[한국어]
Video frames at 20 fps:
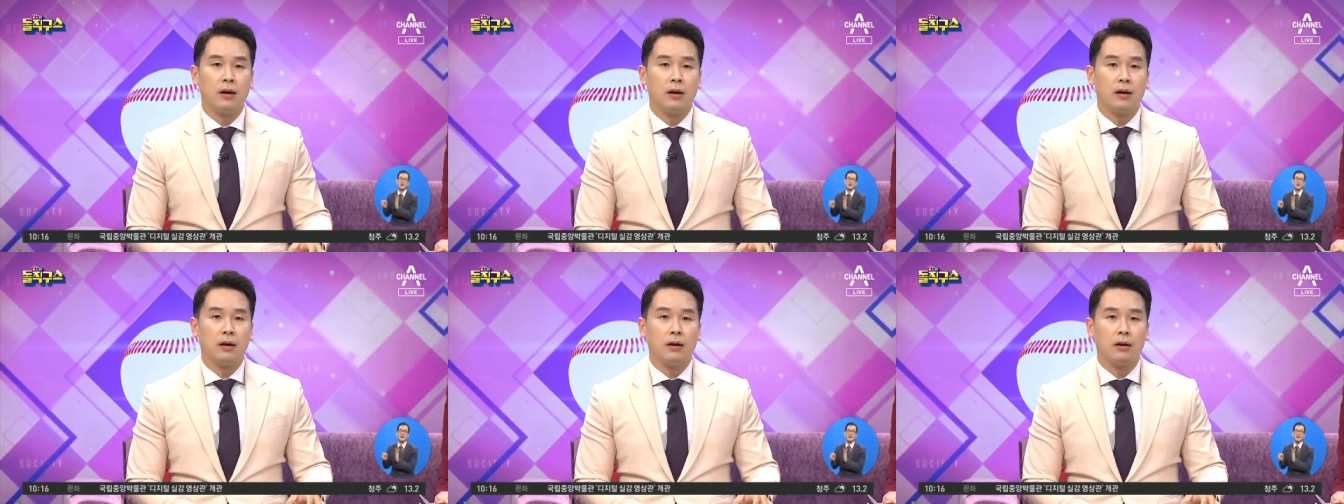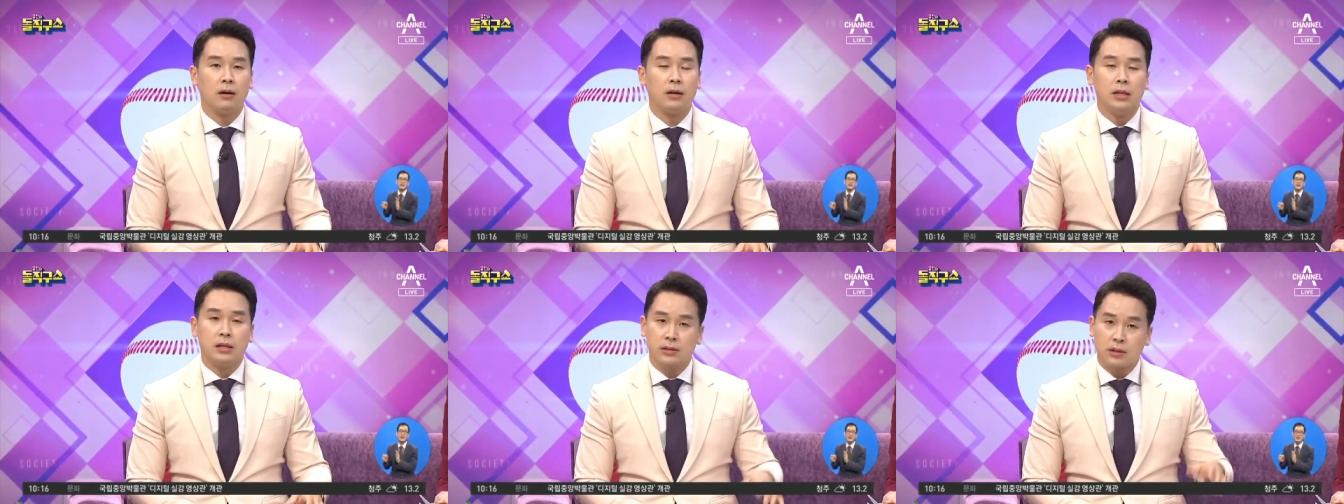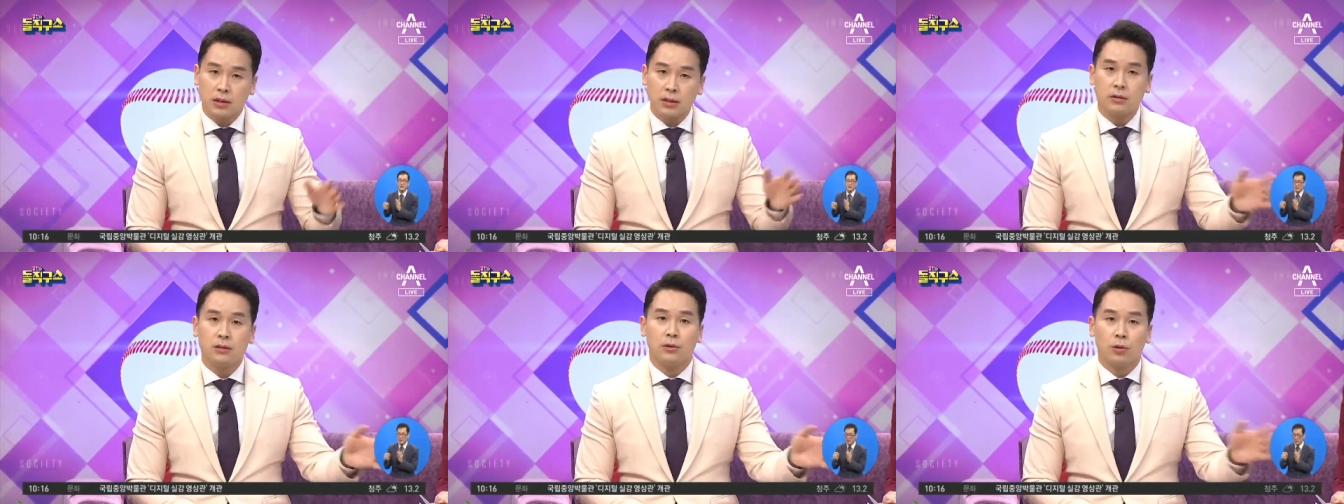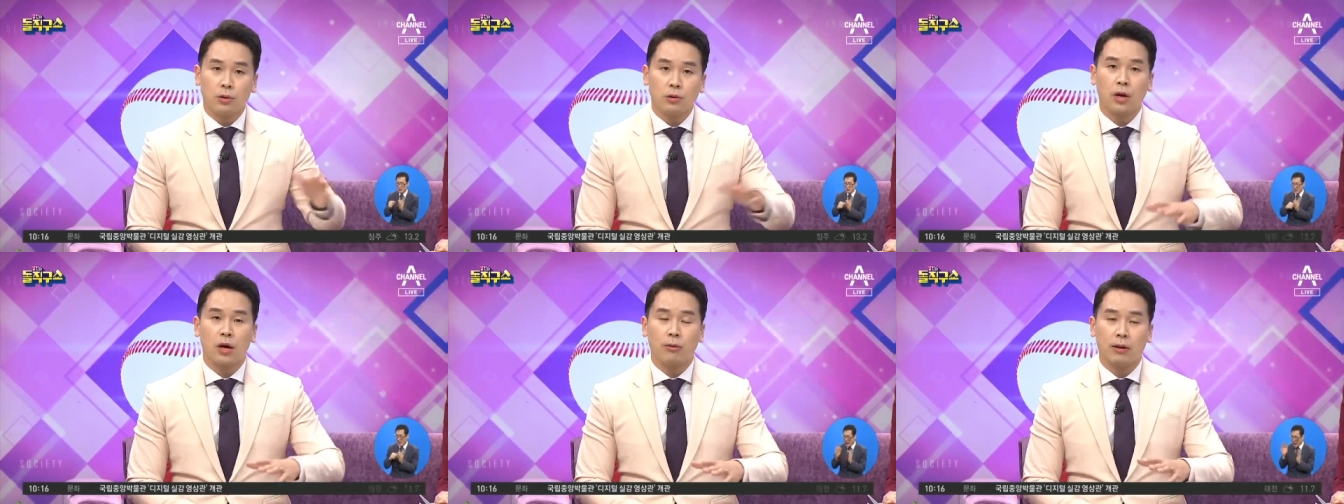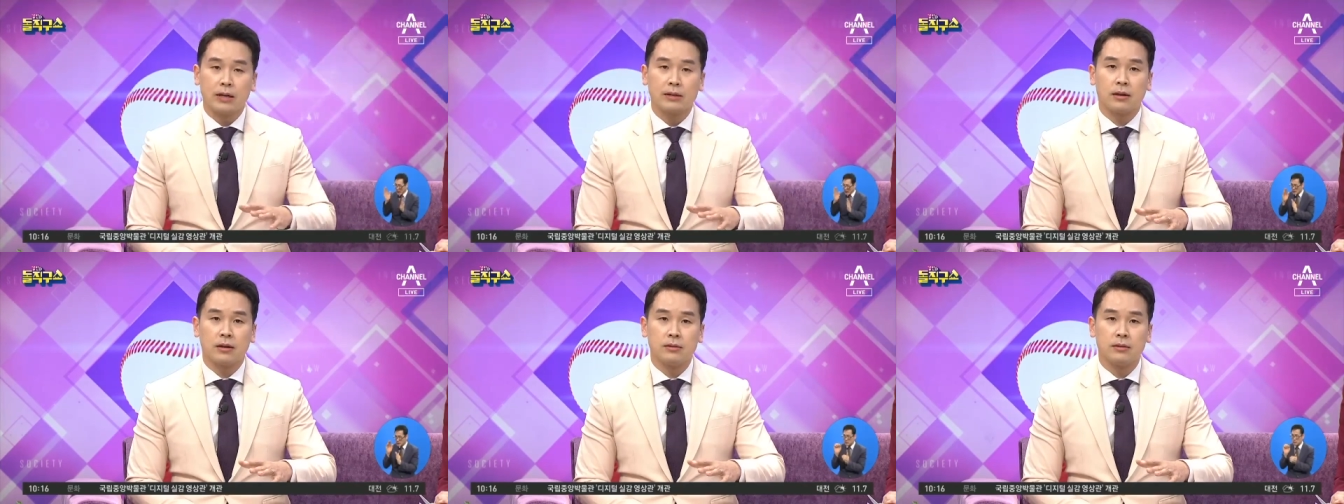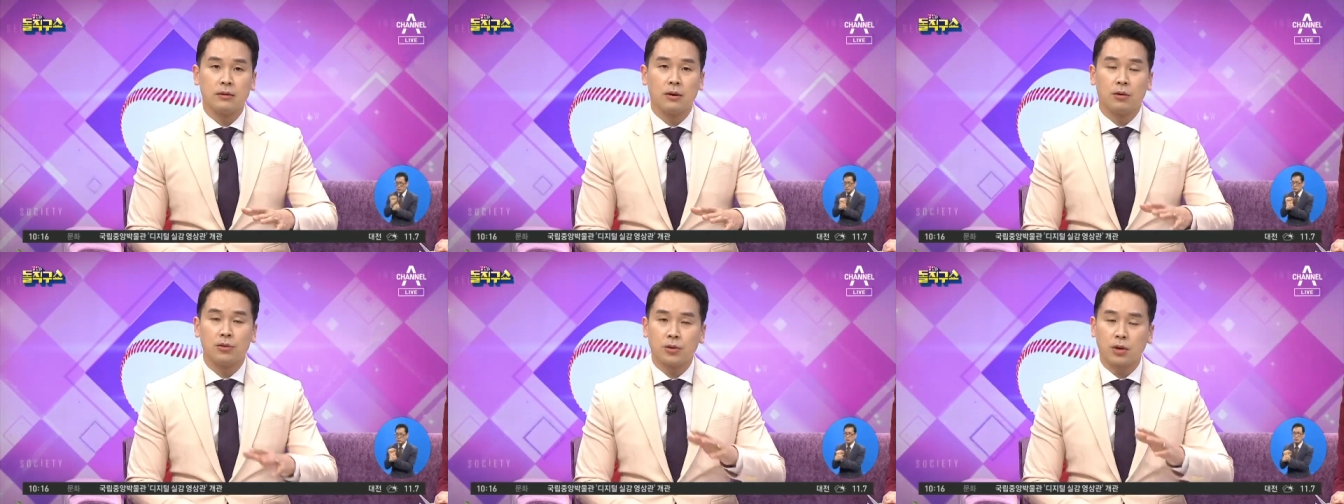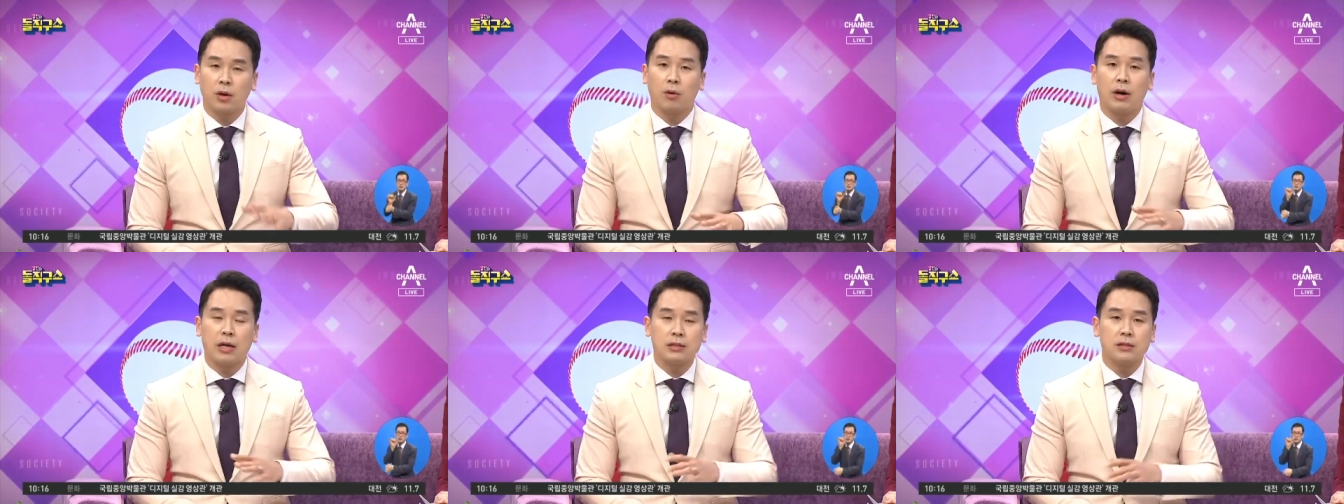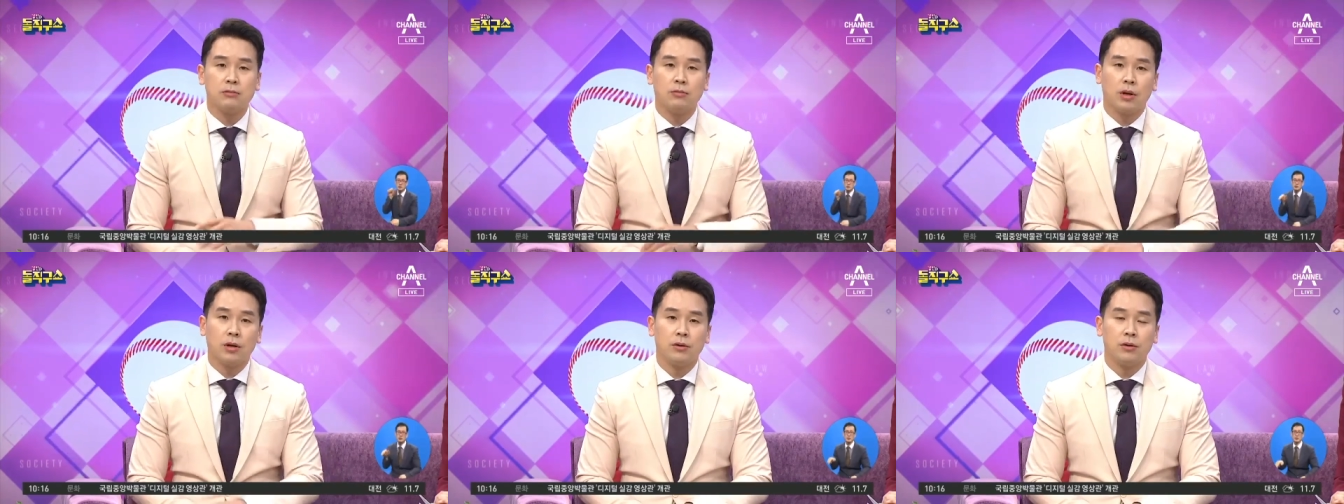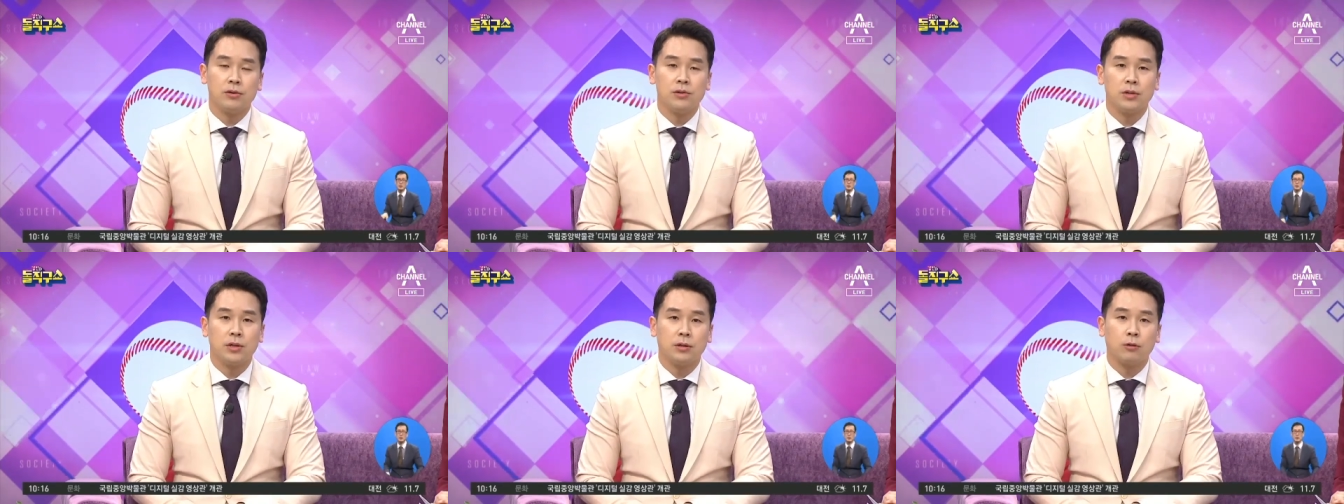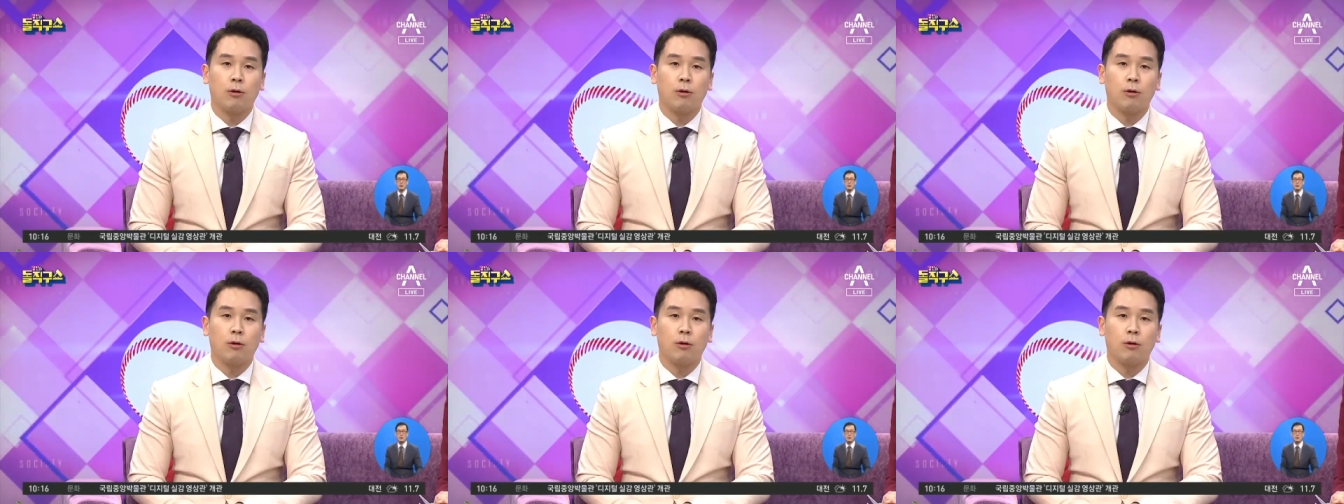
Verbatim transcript: 어, 일찍이 등교를 해왔다는데 어떻게 확진된 건지